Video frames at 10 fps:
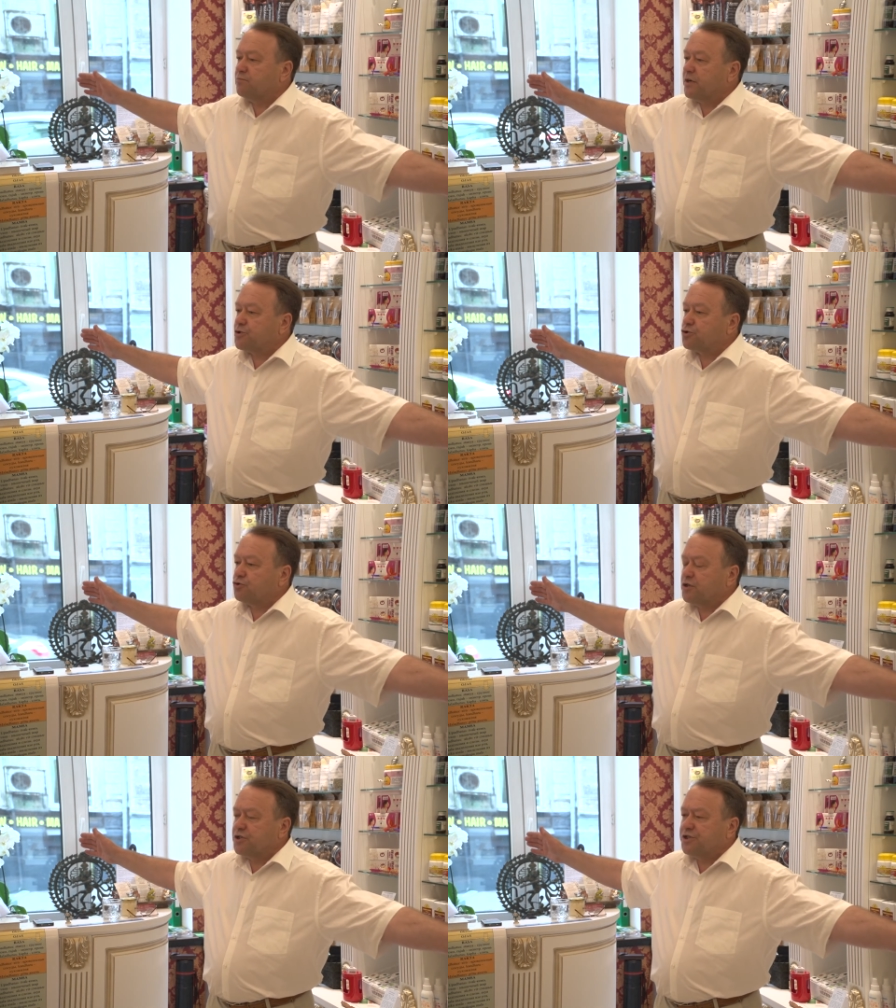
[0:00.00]

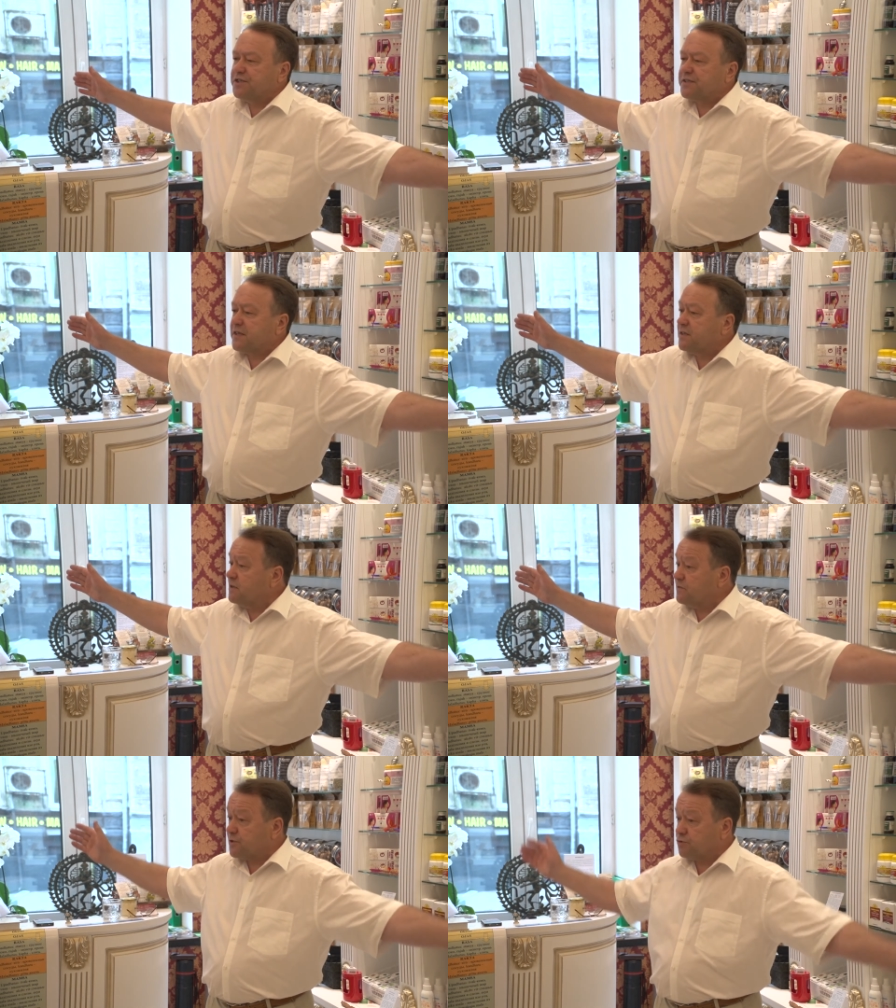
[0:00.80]
большое, чистое,
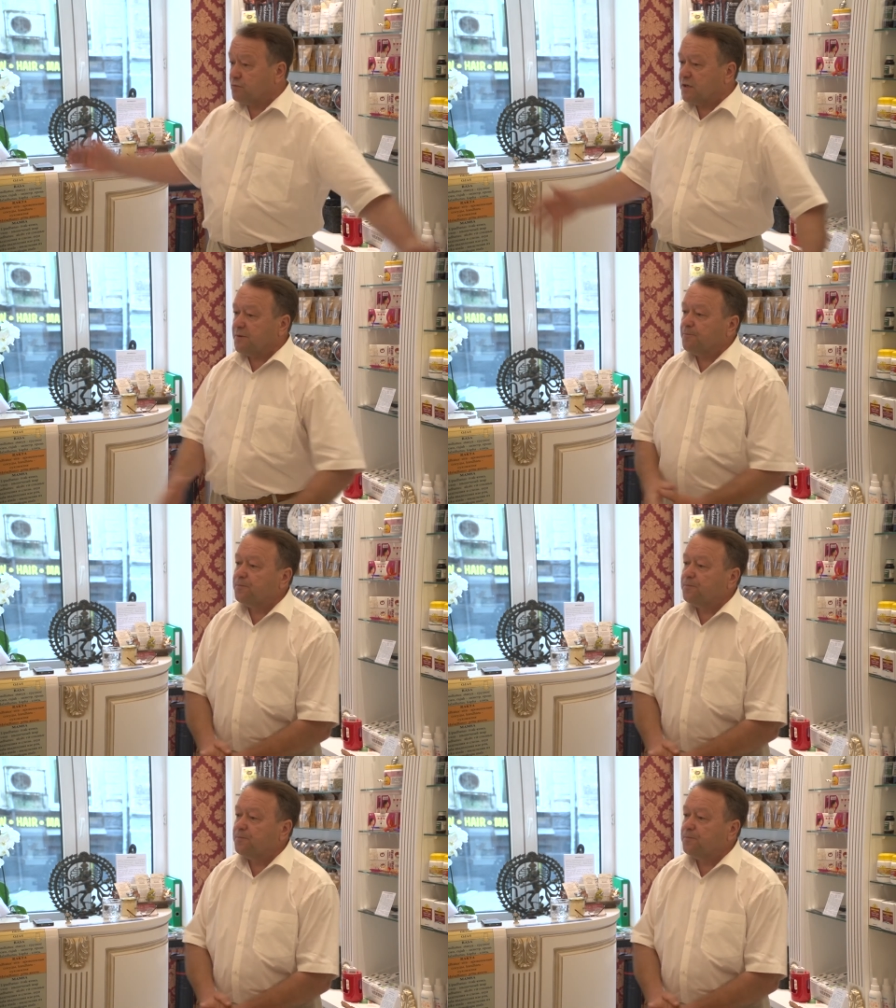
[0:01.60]
невесомое.